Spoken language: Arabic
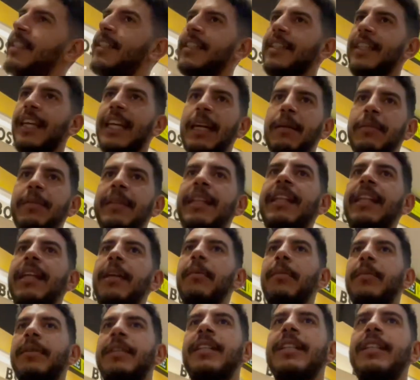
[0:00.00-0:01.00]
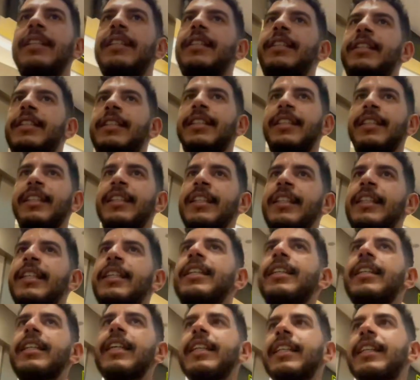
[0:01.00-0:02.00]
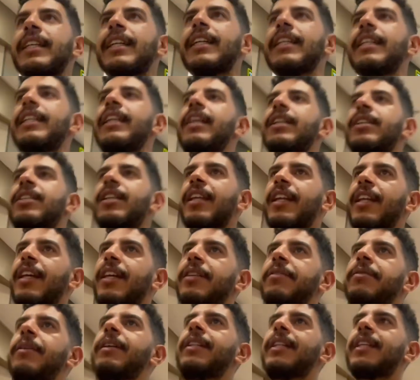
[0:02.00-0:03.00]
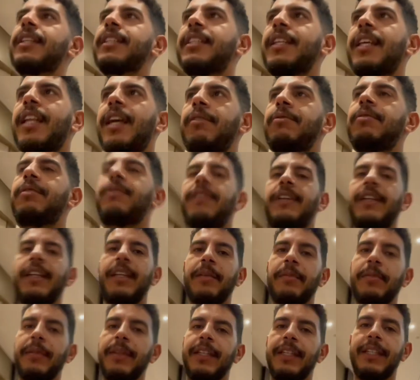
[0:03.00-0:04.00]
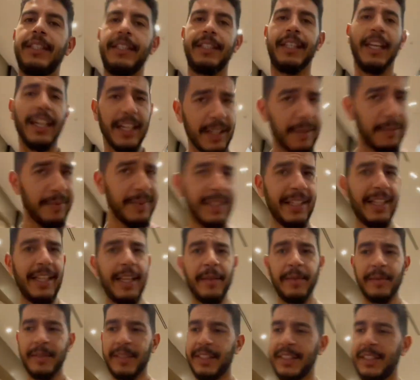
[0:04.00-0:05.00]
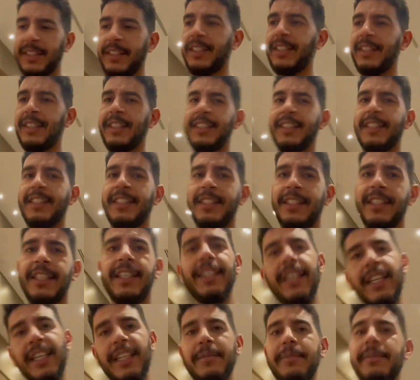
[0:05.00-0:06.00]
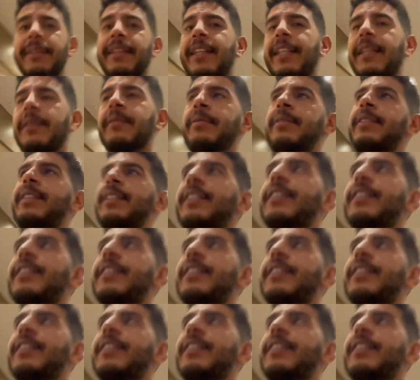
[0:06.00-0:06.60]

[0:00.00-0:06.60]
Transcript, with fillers: ياك بنت العبد قلت لك لا شريه وهذاك سير عاود فيه البيع ياك بنت العبد ياك بنت العبد